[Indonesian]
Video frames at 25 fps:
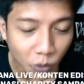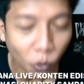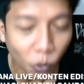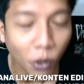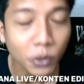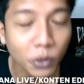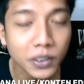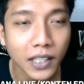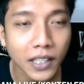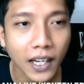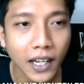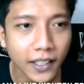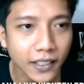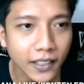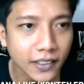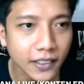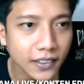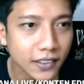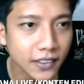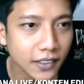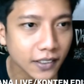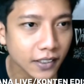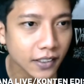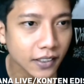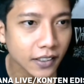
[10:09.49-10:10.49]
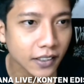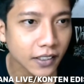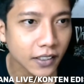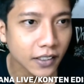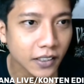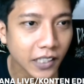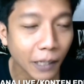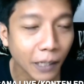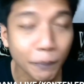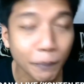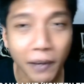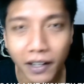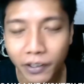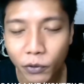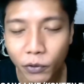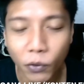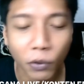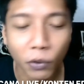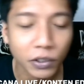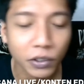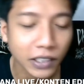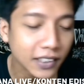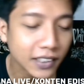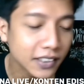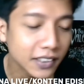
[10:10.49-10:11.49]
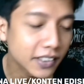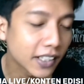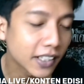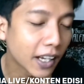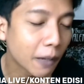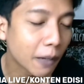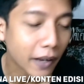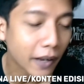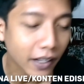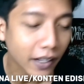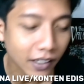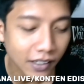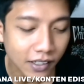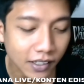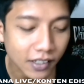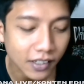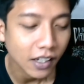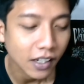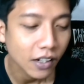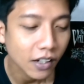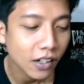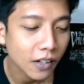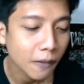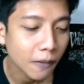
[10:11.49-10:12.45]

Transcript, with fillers: gue usahain setiap hari gue usahain setiap hari